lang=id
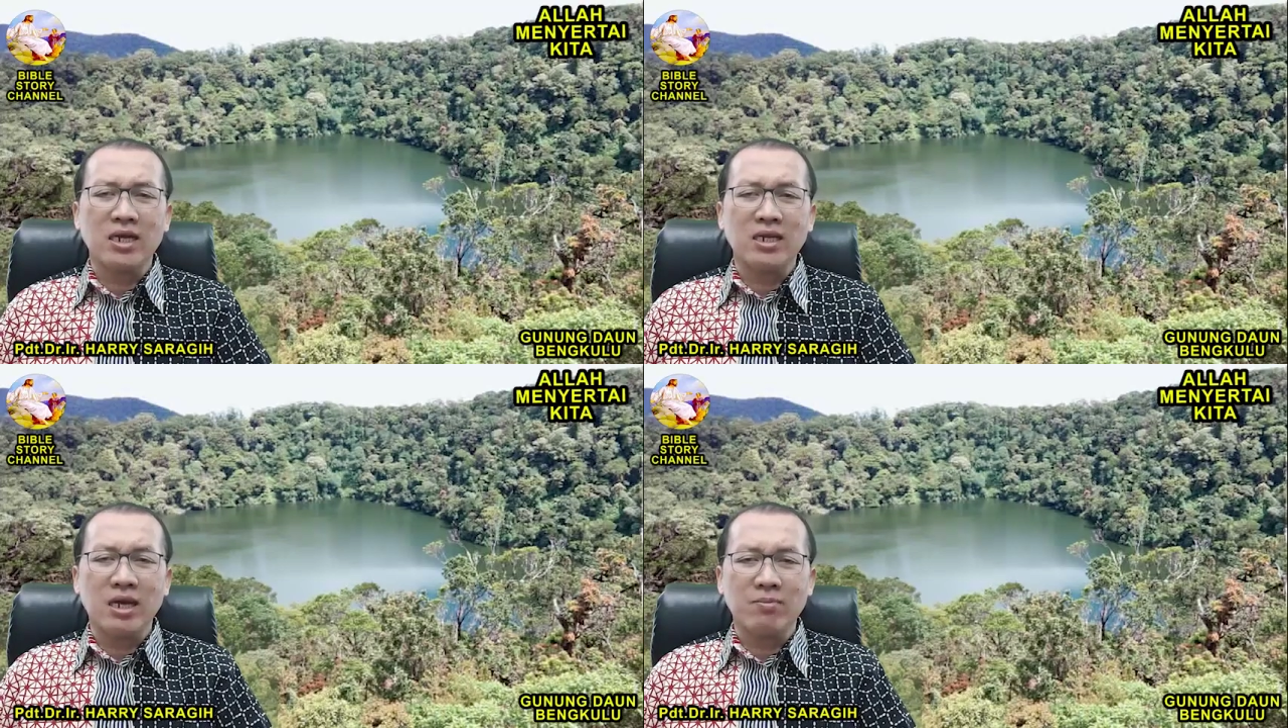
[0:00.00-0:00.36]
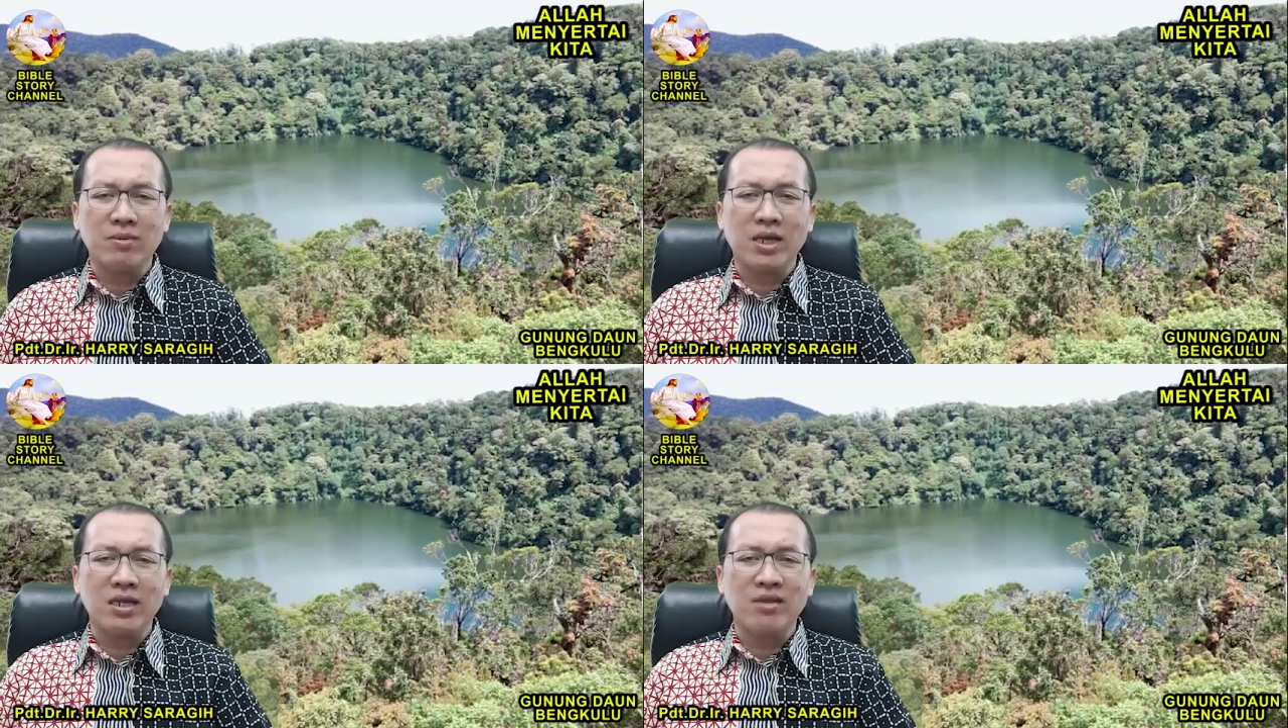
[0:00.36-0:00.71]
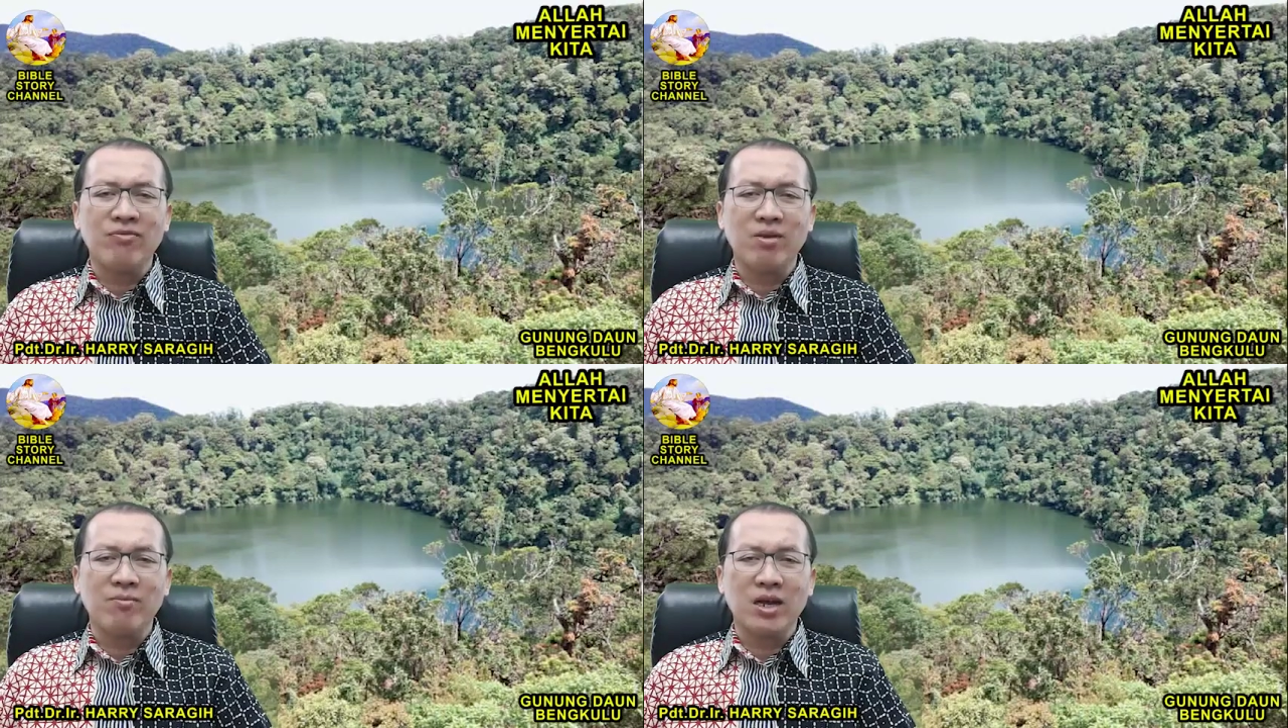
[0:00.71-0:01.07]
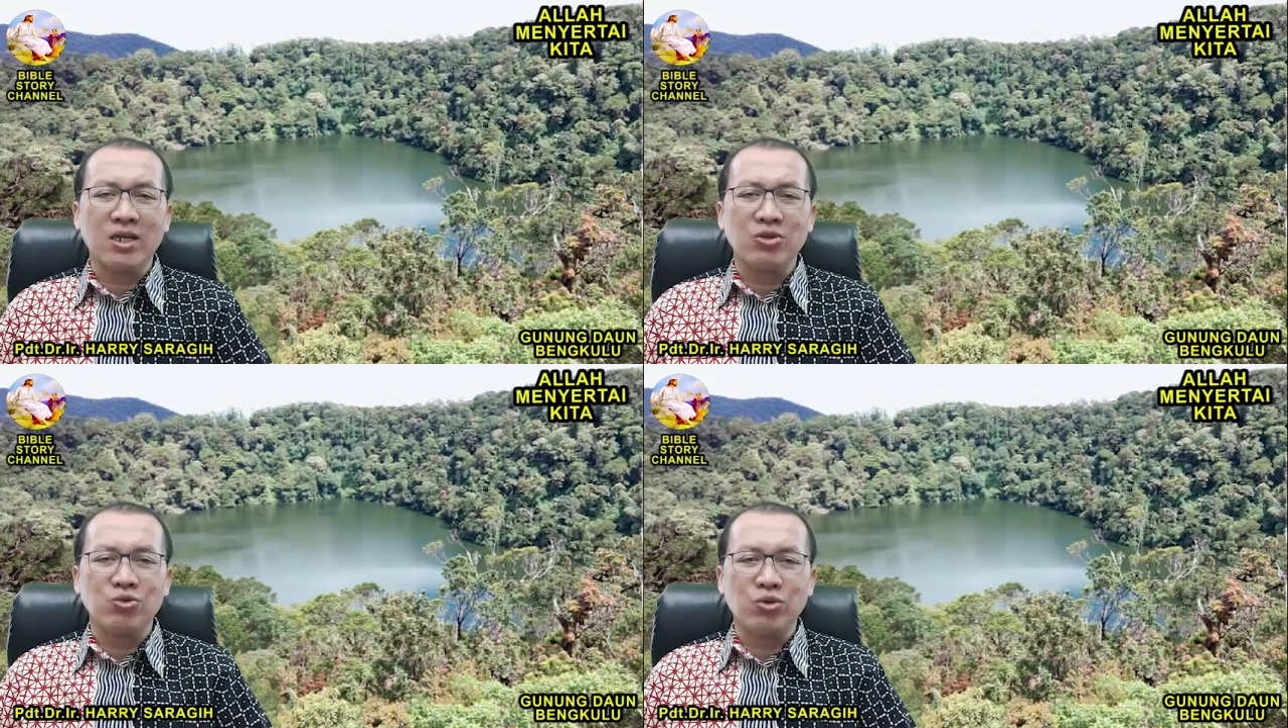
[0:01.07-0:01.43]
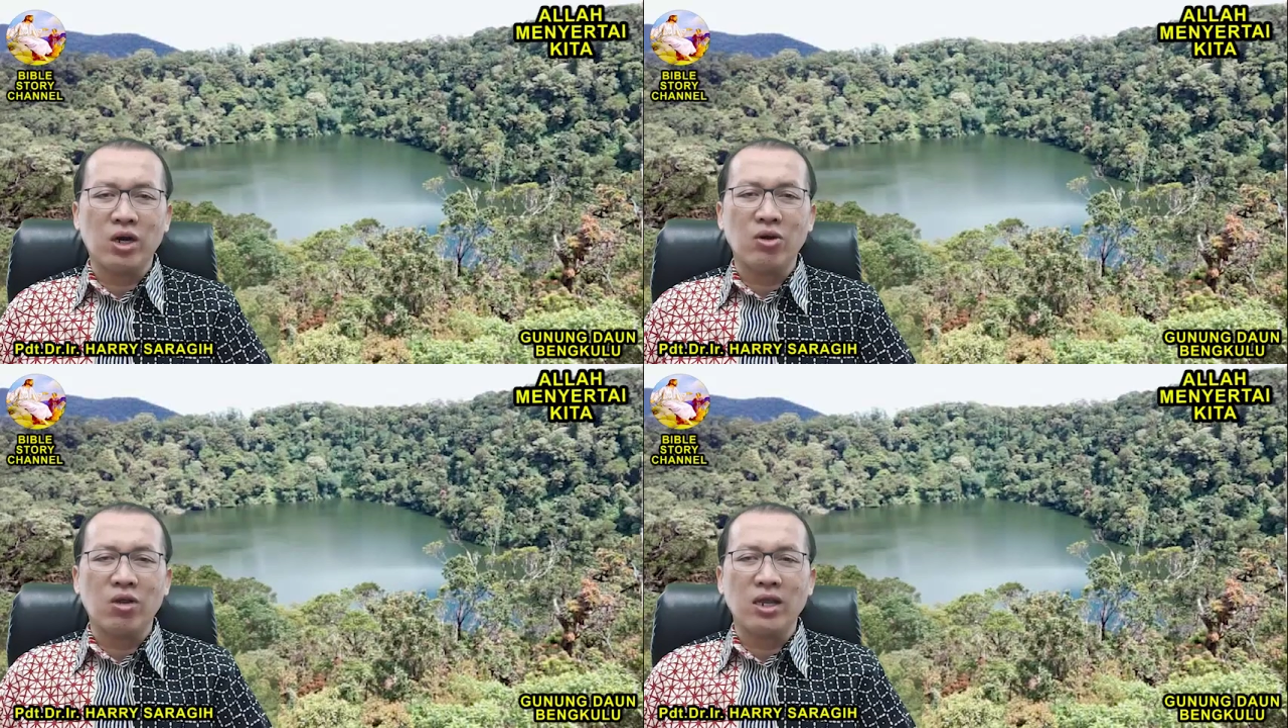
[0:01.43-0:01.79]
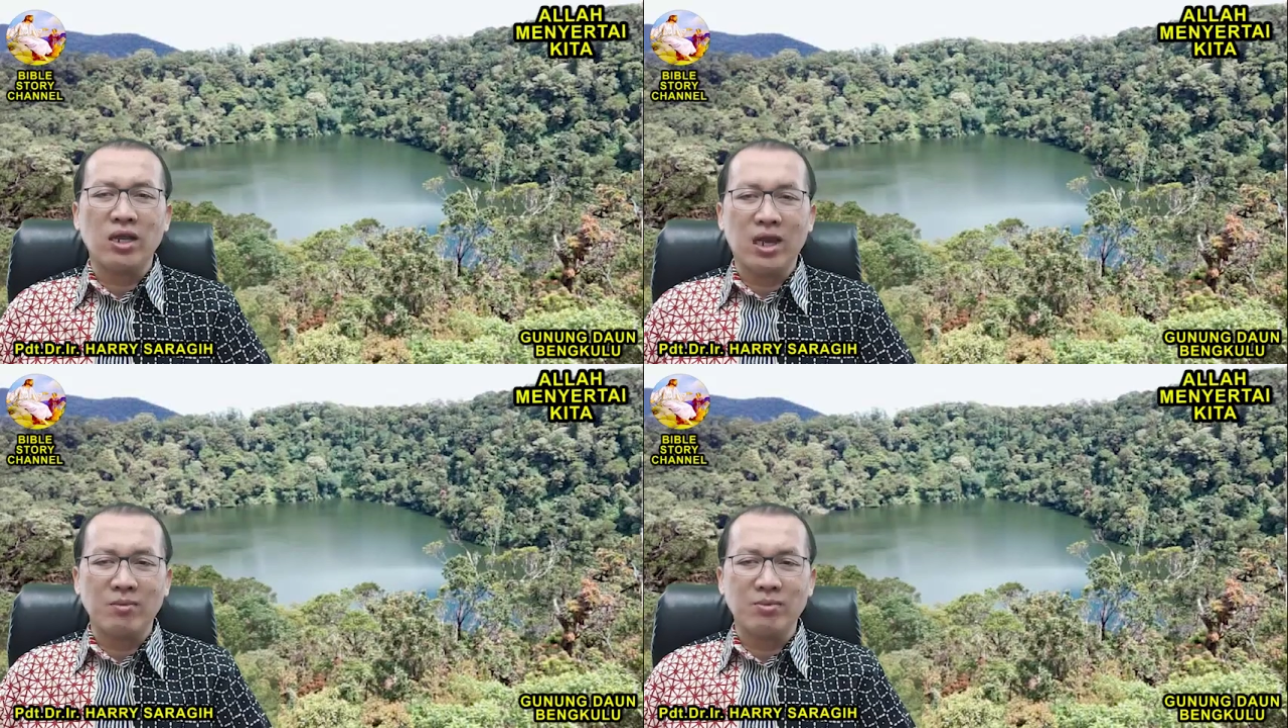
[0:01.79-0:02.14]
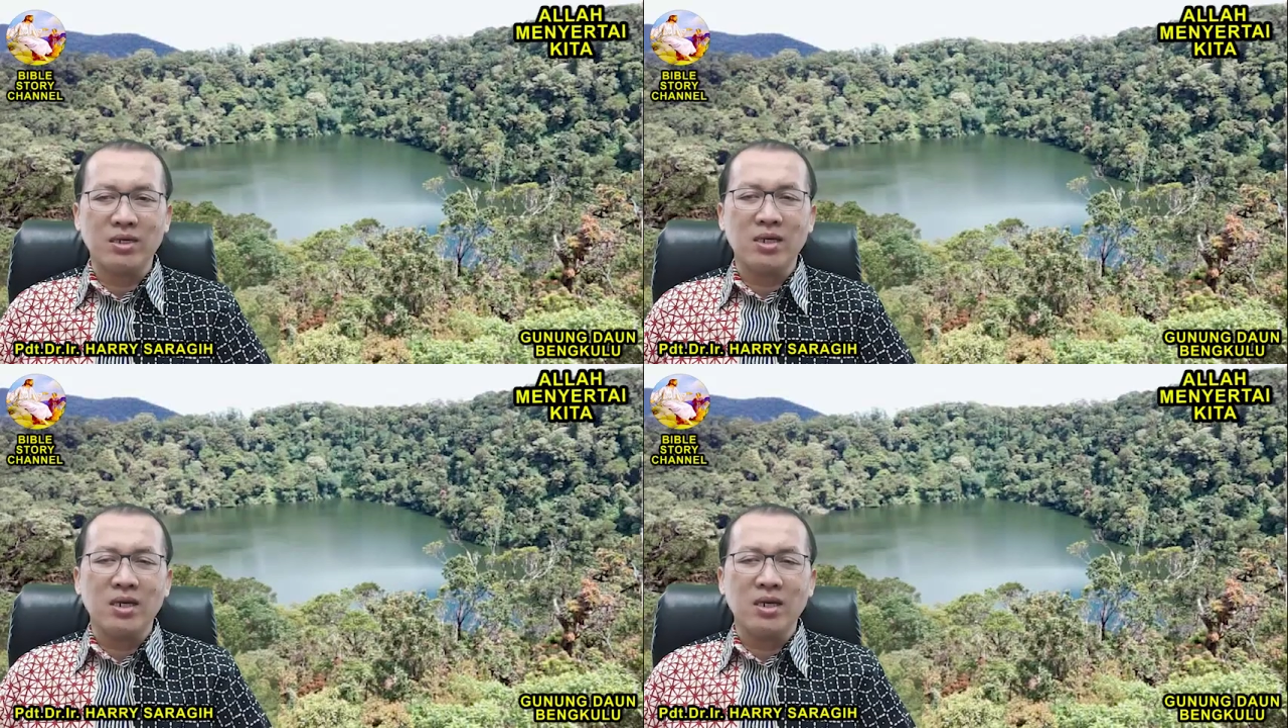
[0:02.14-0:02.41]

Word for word: genaplah yang difirmankan Tuhan oleh Nabi.